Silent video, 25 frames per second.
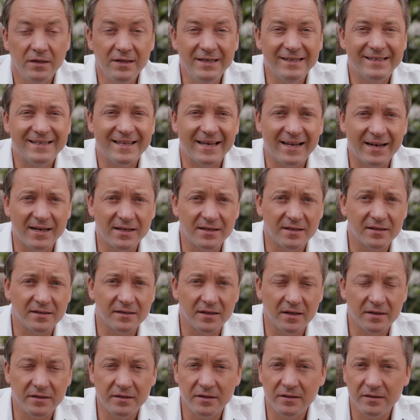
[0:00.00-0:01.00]
Не старайтесь
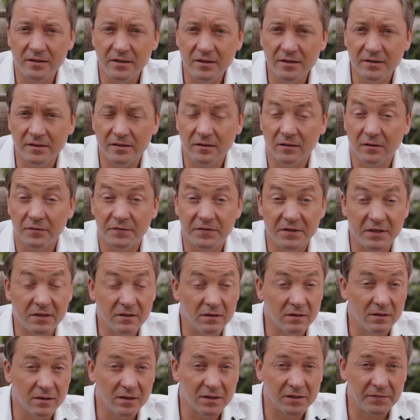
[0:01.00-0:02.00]
за один день сделать все
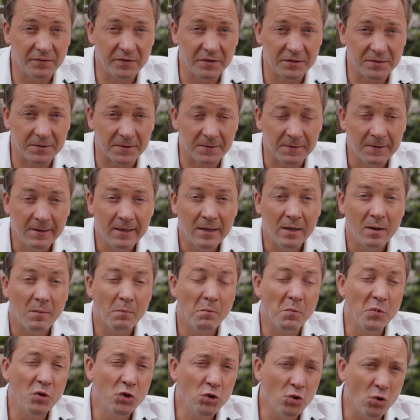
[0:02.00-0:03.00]
дела на свете.
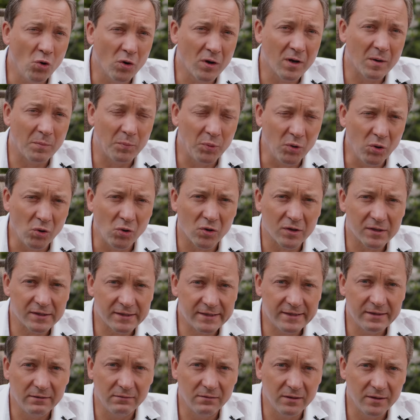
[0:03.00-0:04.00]
Много плохо
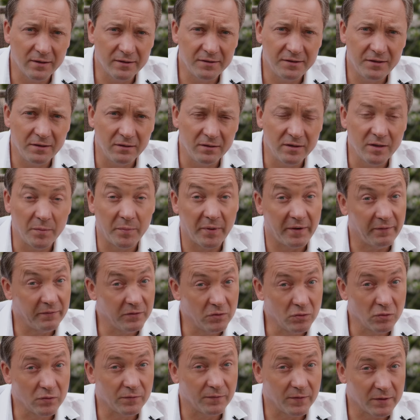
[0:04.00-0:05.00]
сделанных дел не
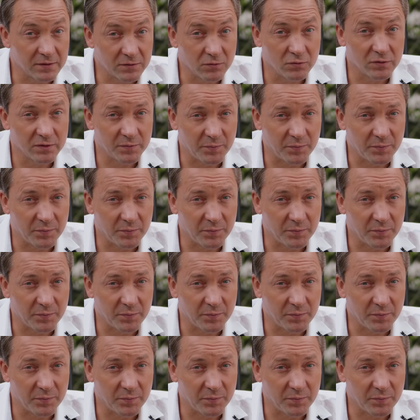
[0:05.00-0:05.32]
приведут вас к